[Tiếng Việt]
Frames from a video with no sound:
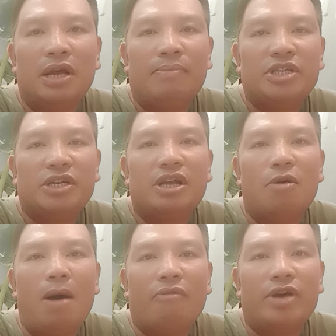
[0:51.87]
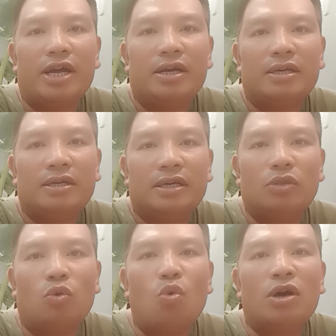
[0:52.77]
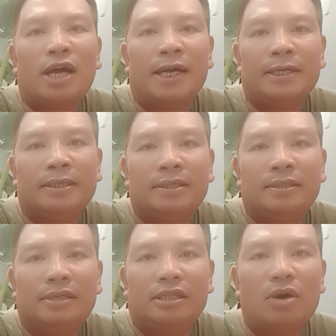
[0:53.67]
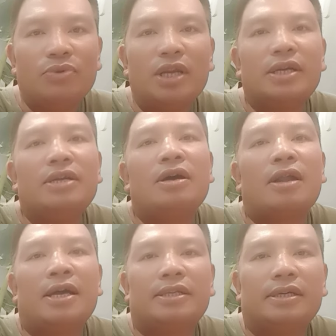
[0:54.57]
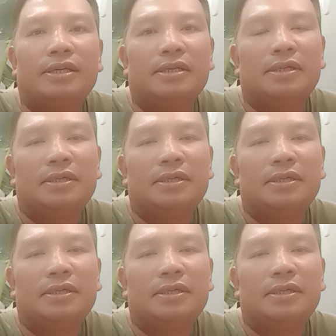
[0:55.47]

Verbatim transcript: để mà chiến đấu bảo vệ cái tổ quốc này để thống nhất cái đất nước này thì